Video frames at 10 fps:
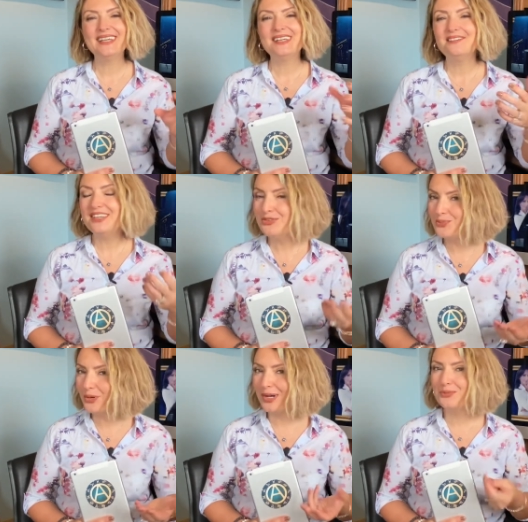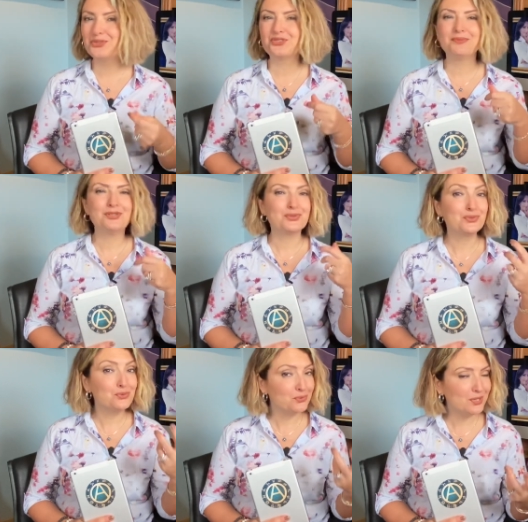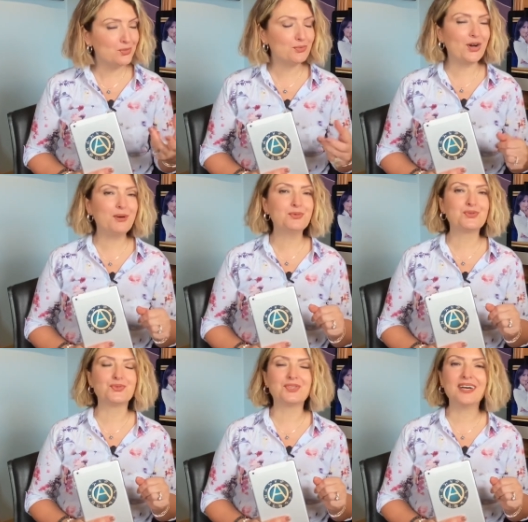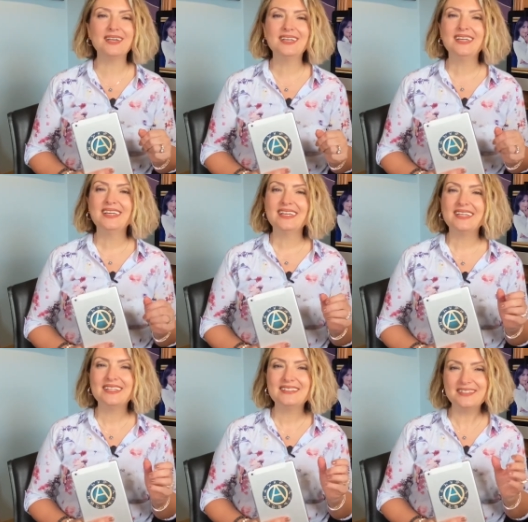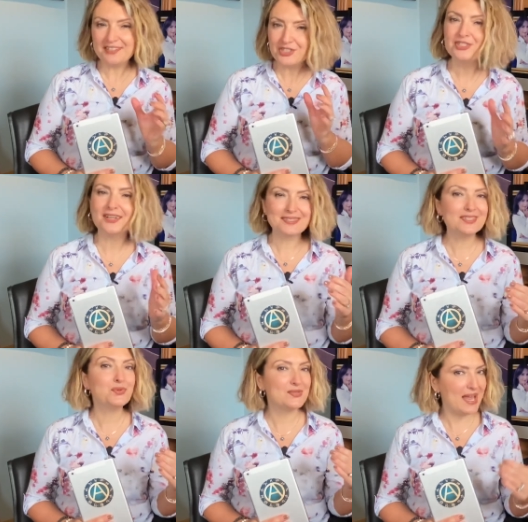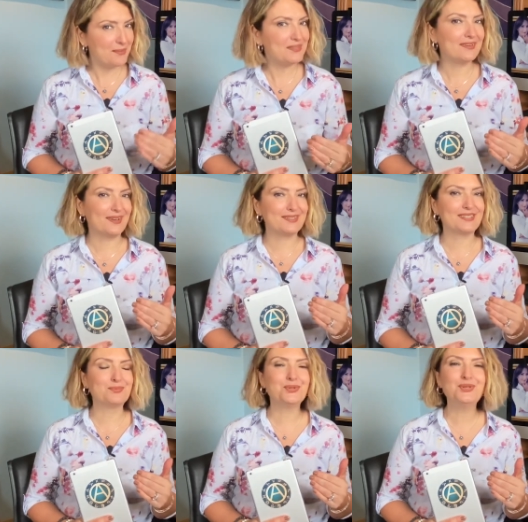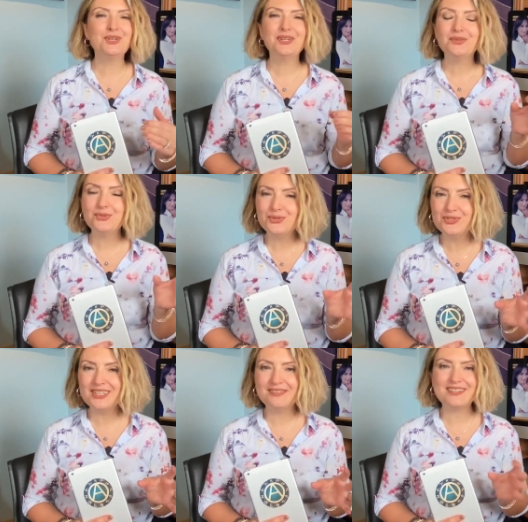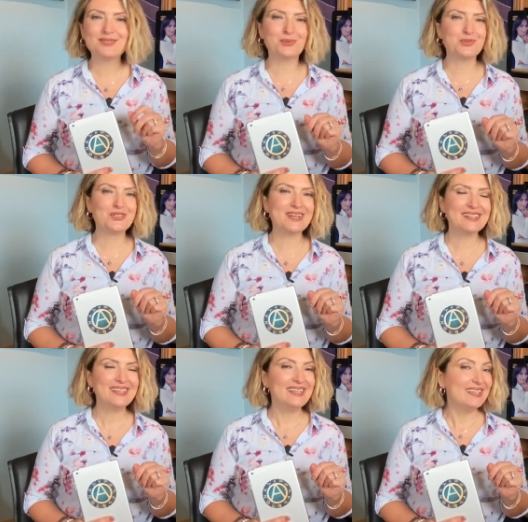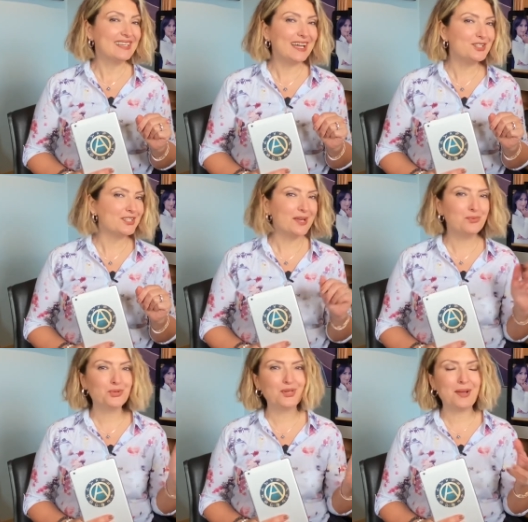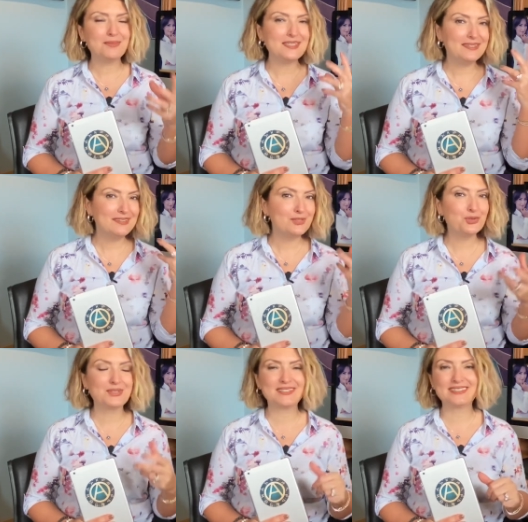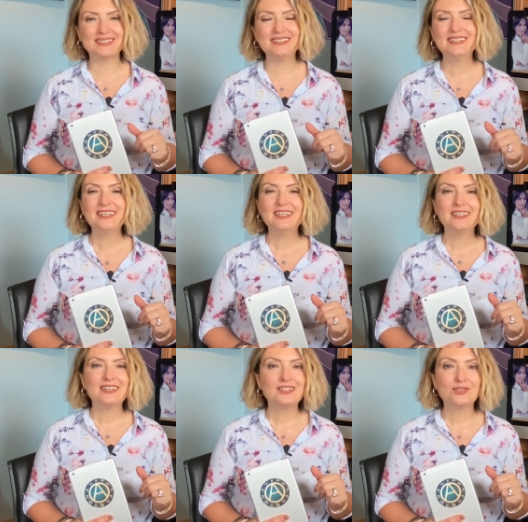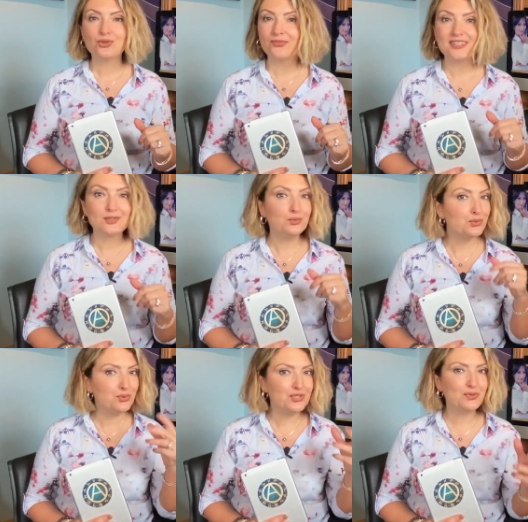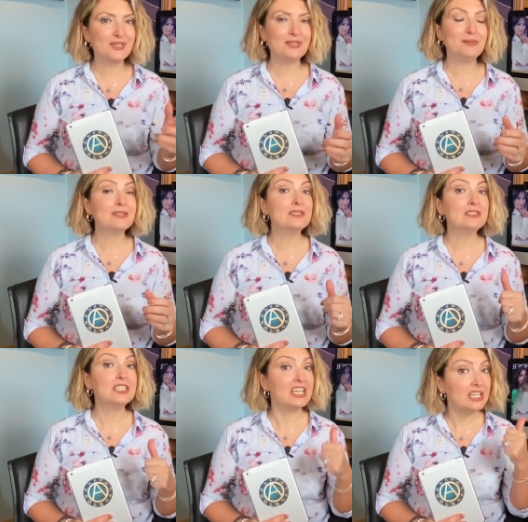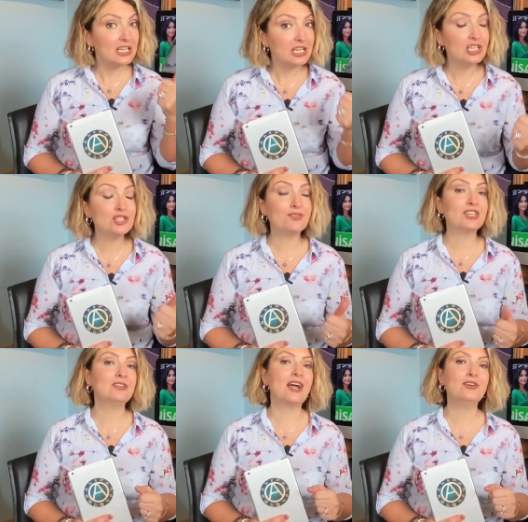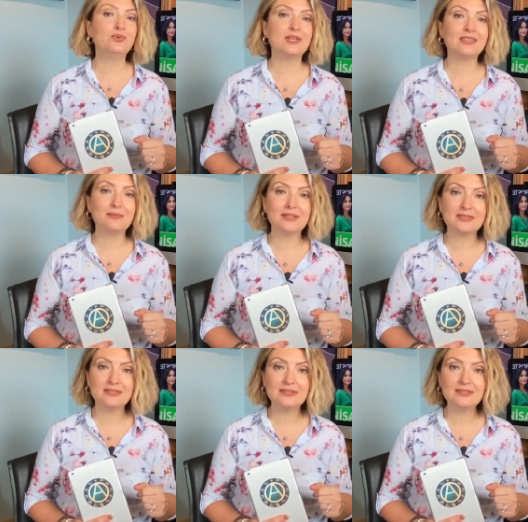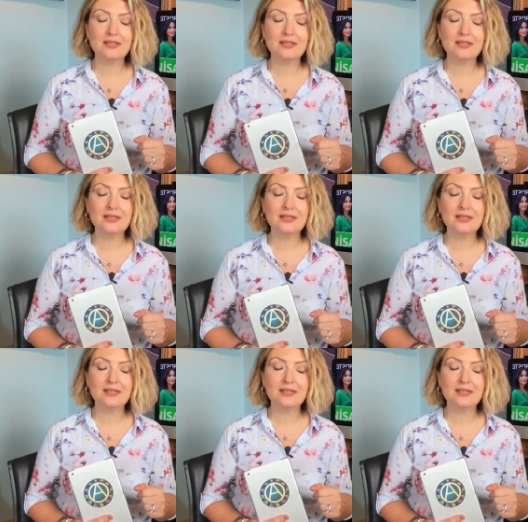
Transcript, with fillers: Venüs Boğa burcunda biliyorsunuz, Uranüs Boğa burcunda. Ee, sizin için de aslında güzel bir transit bu. Üçüncü evinizde olacak. Gerçekten bu dönem zihniniz çok hızlı ee, çok fazla düşünce üretebilirsiniz. Yeni ilginç fikirler de üretebilirsiniz.